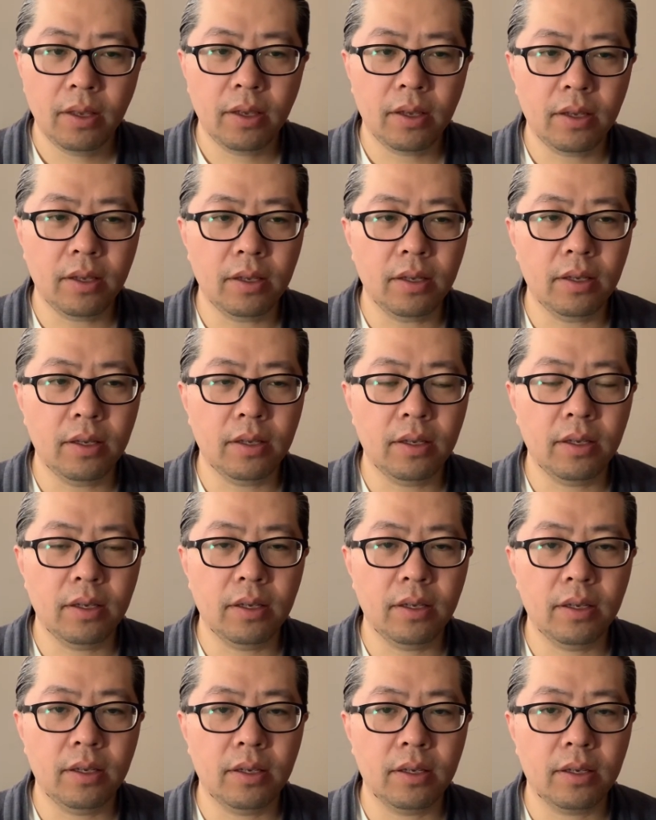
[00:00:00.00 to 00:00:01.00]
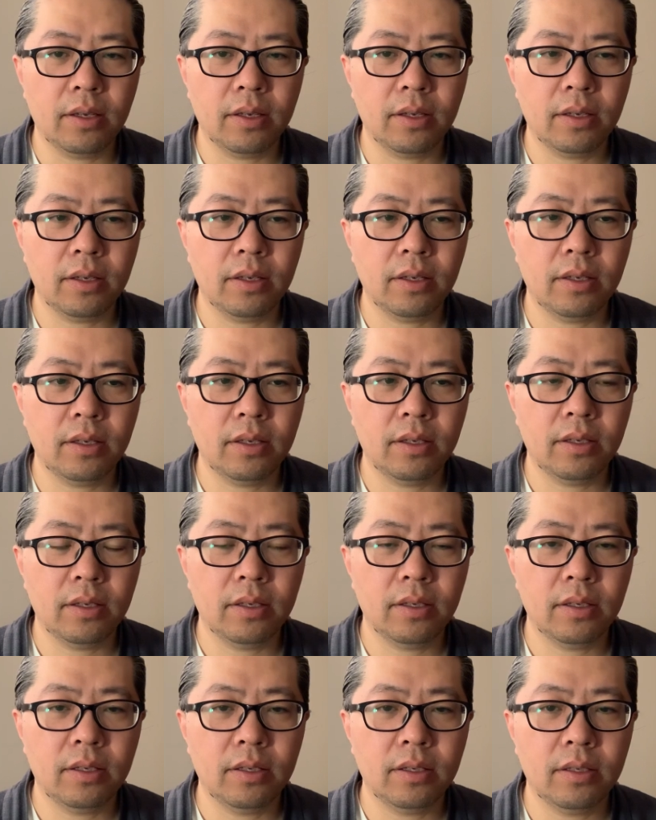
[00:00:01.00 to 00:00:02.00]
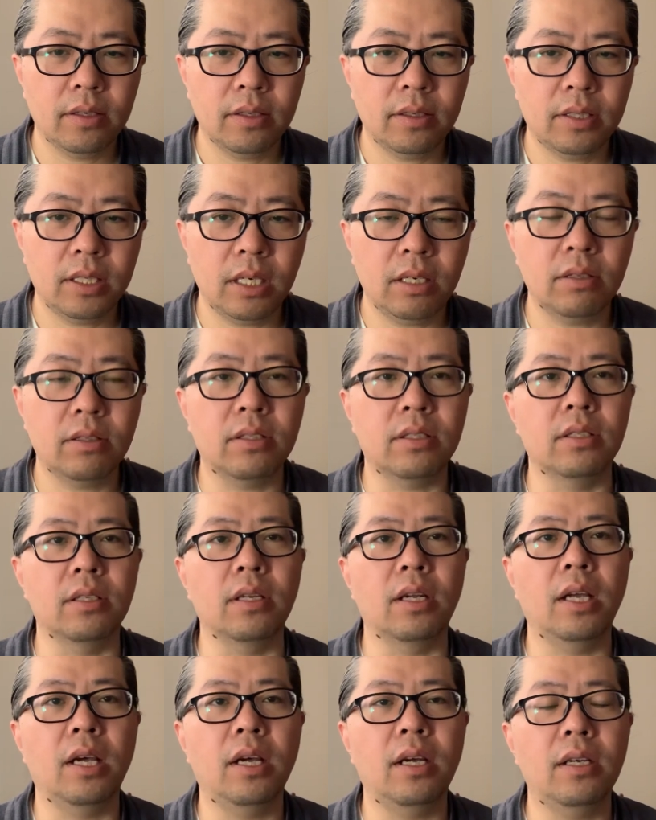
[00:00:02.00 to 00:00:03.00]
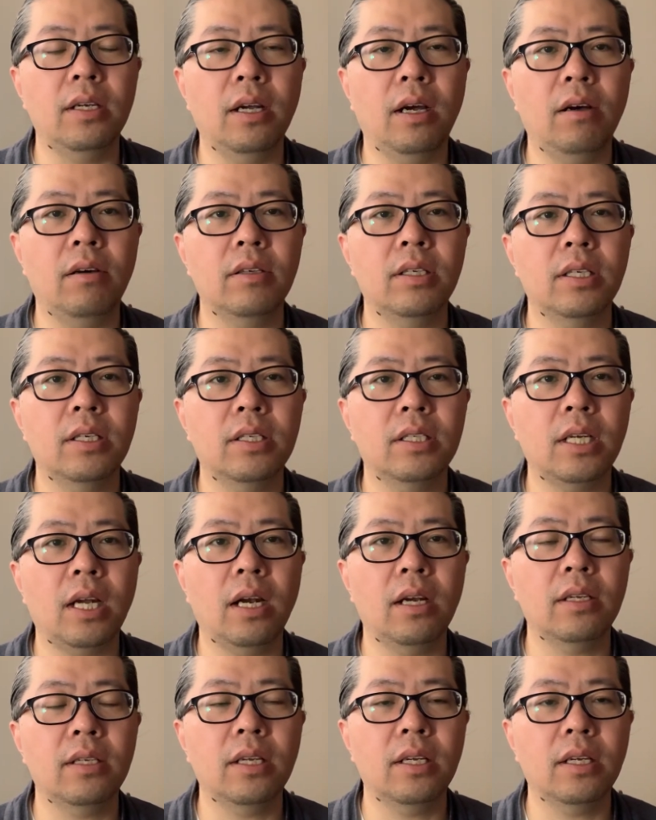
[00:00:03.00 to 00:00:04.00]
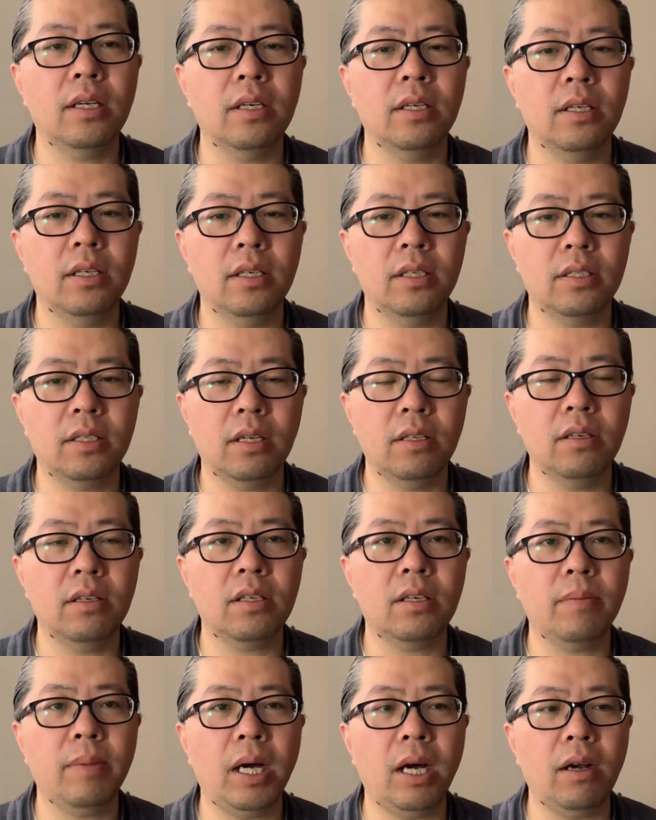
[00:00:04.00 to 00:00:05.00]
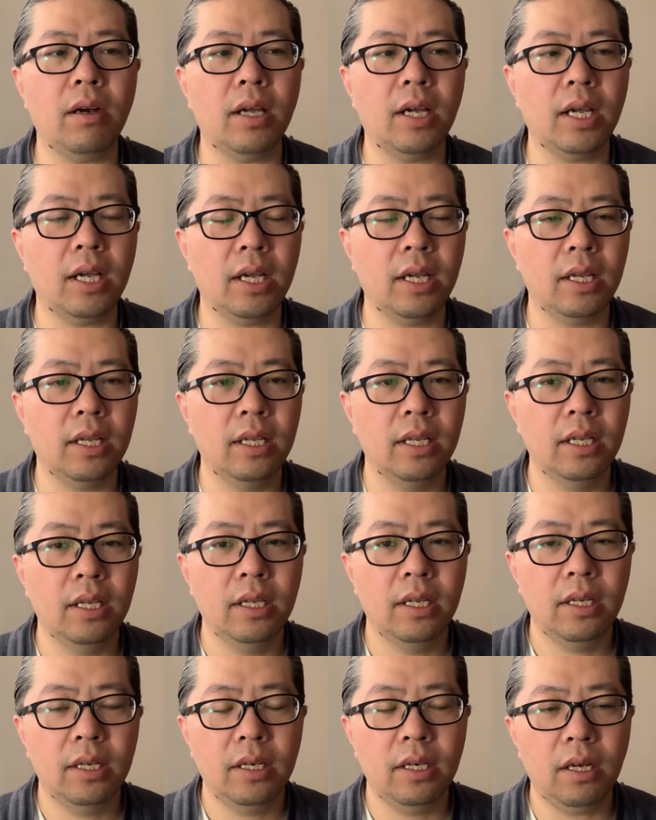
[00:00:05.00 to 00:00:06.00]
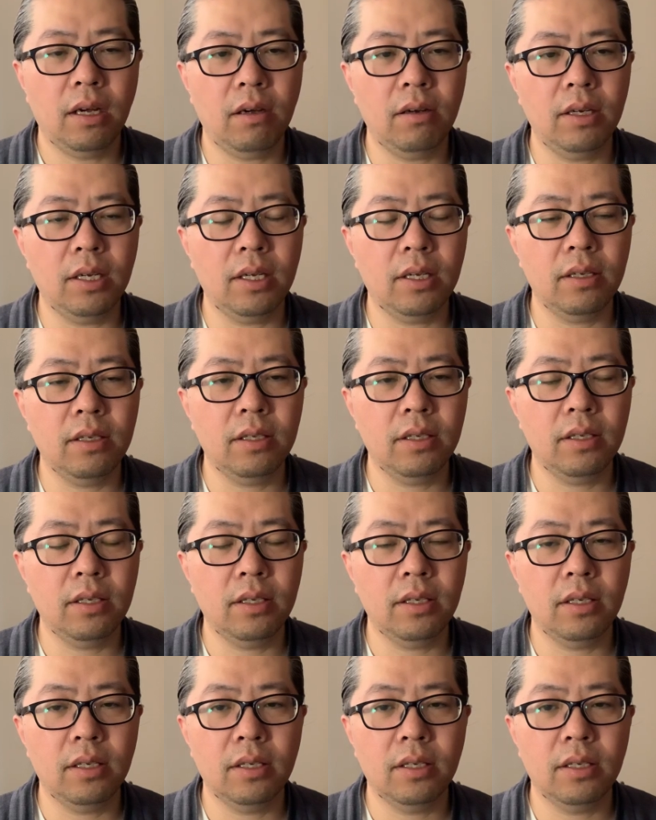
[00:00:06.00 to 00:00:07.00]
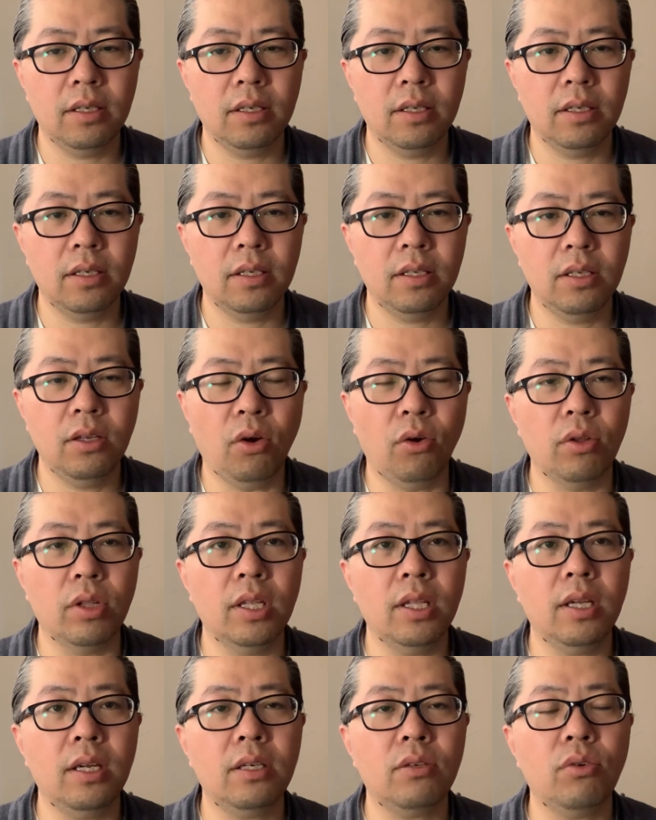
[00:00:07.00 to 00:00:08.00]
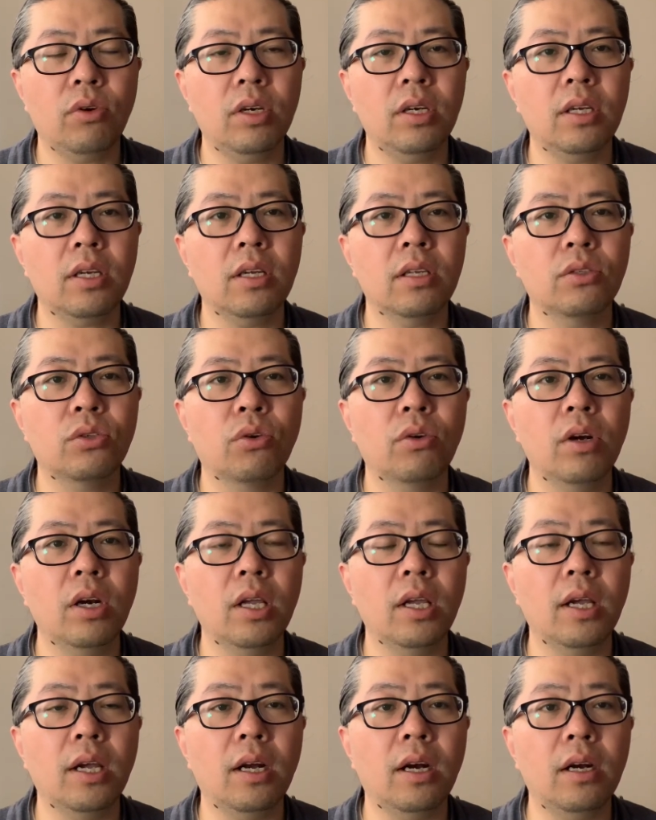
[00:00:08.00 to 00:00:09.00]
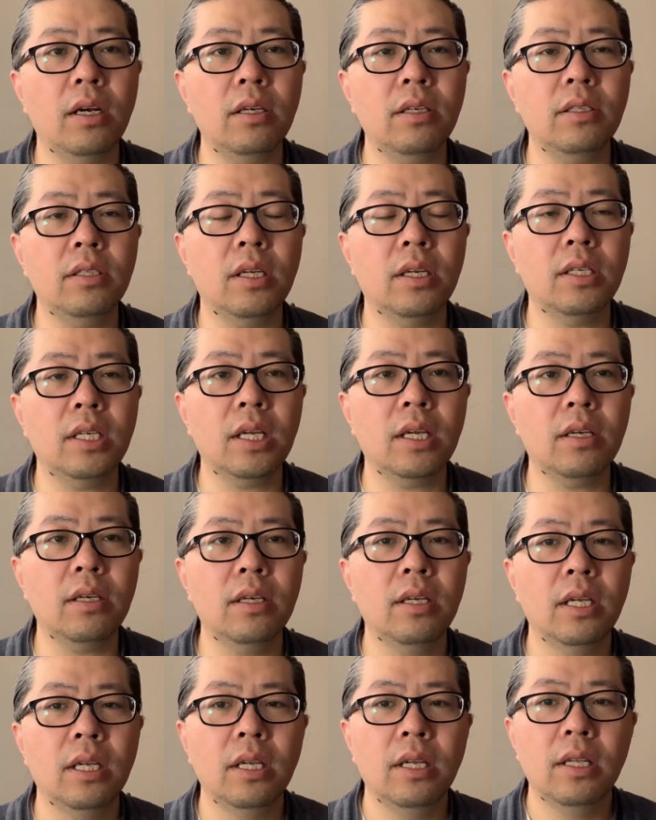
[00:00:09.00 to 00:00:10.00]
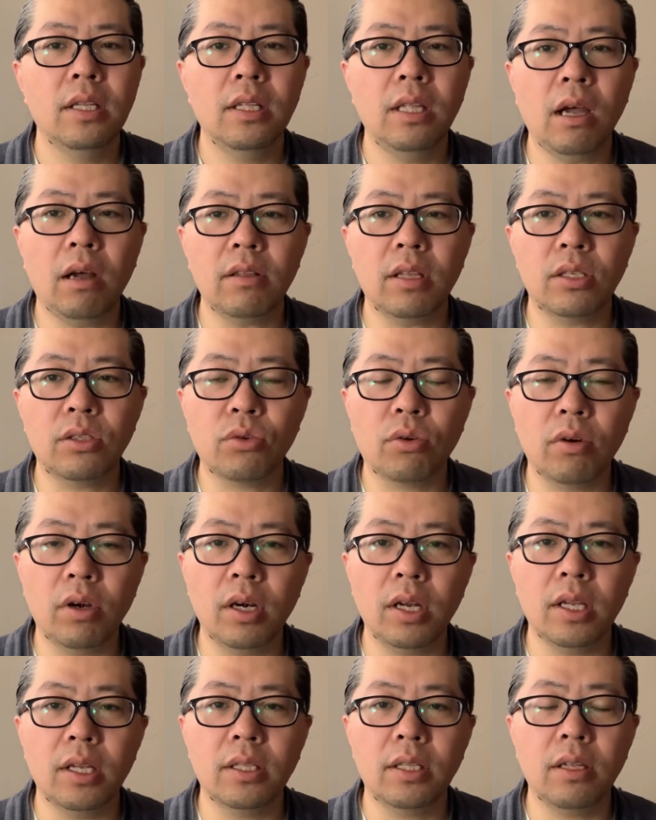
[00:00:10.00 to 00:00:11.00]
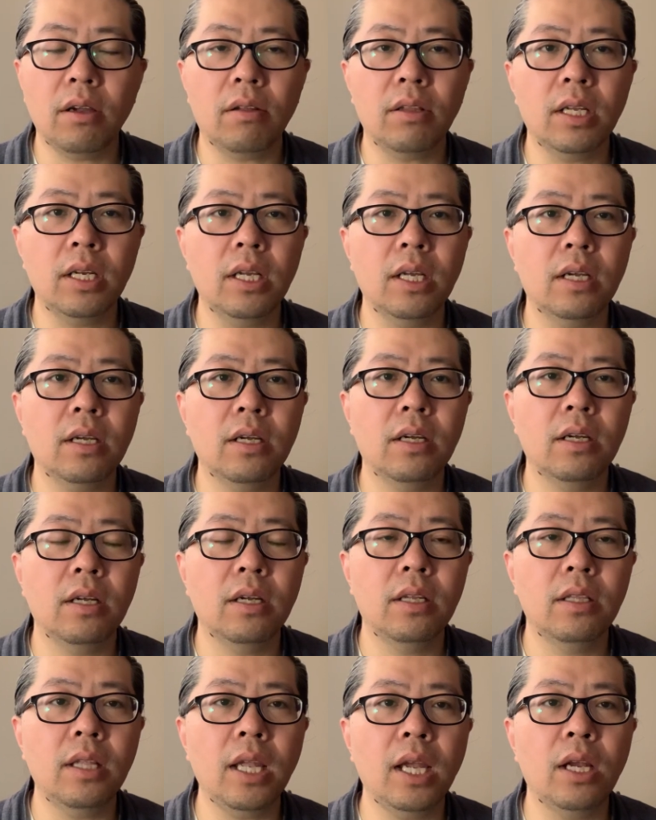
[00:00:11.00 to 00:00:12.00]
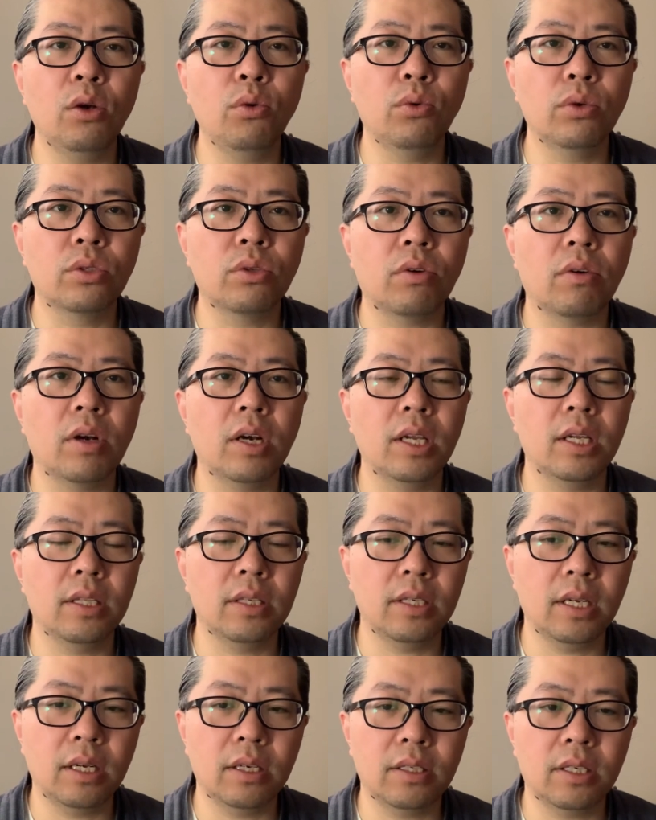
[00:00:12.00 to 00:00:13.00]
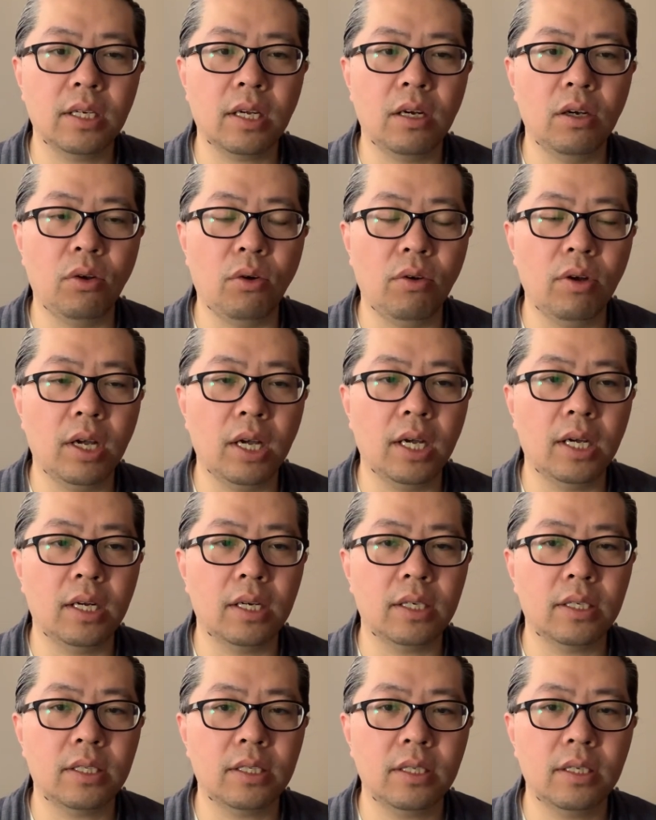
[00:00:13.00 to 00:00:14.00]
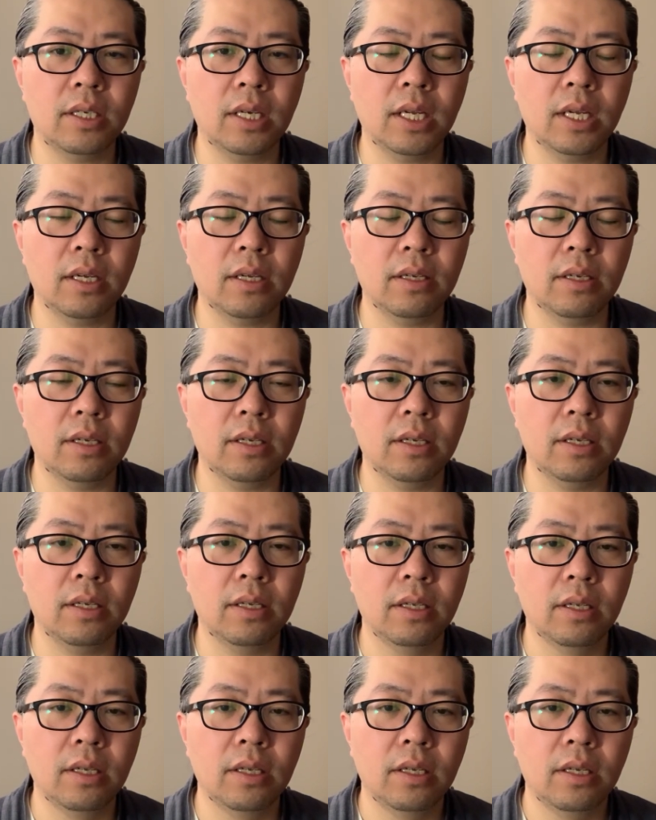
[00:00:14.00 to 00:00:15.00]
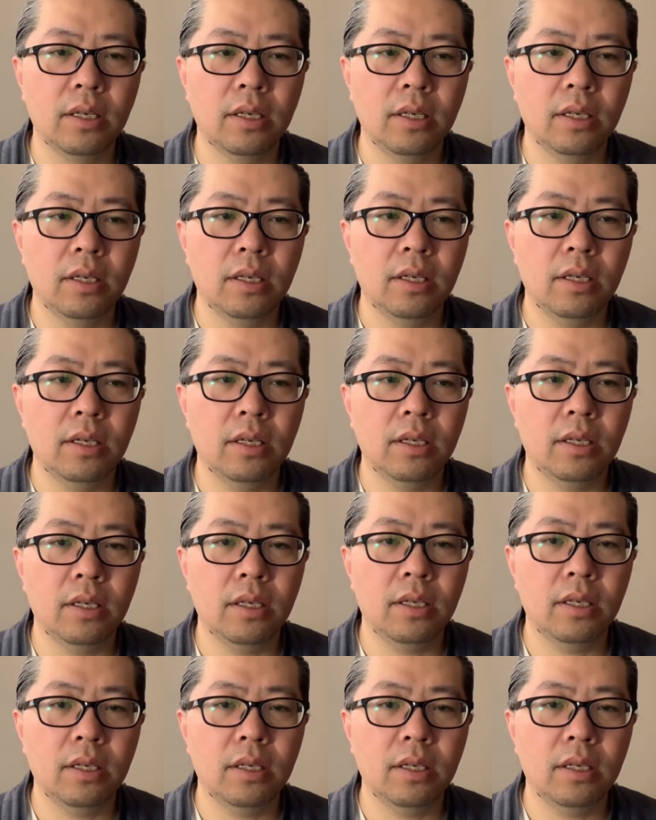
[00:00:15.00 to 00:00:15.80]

呃，这是死了，然后这上了这个《圣经时报》了，还，然后这个有的呢说这个村里，而且这个掉在村里，掉在这个内陆村里的这这个龙啊，是这个，呃，